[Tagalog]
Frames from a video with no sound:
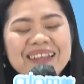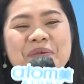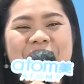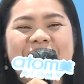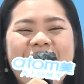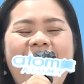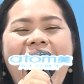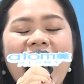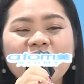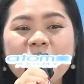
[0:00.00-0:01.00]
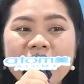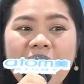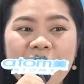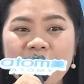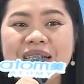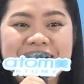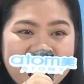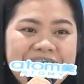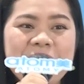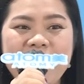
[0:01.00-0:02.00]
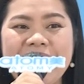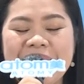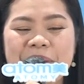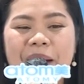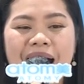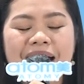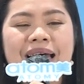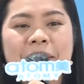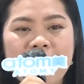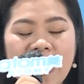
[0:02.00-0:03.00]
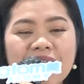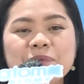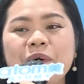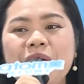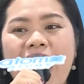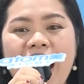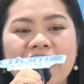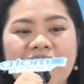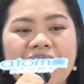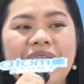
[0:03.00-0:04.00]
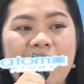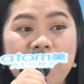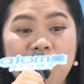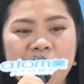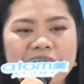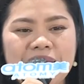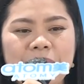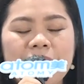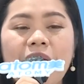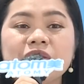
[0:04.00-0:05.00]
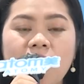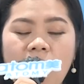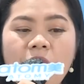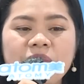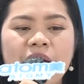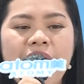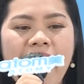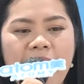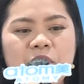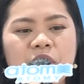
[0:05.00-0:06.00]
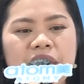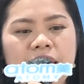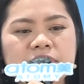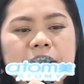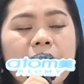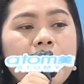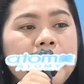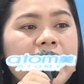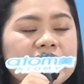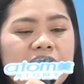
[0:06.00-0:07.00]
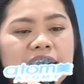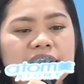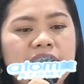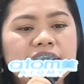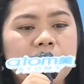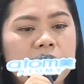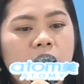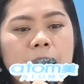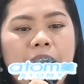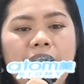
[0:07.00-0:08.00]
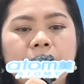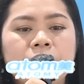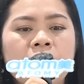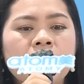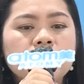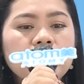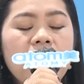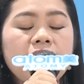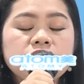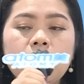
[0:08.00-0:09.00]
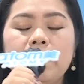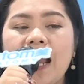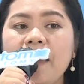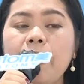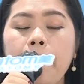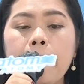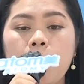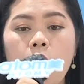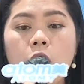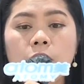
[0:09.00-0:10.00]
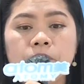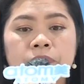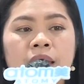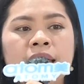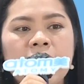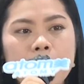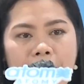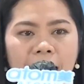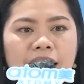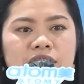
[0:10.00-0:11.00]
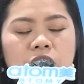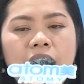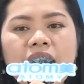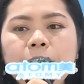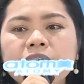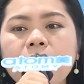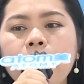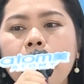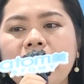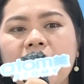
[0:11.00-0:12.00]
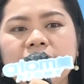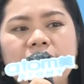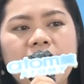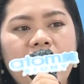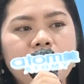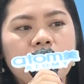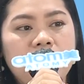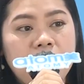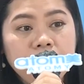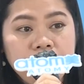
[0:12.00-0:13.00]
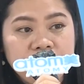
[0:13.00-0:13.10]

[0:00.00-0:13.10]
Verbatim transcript: at mag at umiyak ko, mag-sideline pa ng iba, malakas po yung aking immunity because of hemohim. Sa mga may arthritis, myoma, so yan. So marami pa pong iba. So gagamitin po ba natin ang hemohim?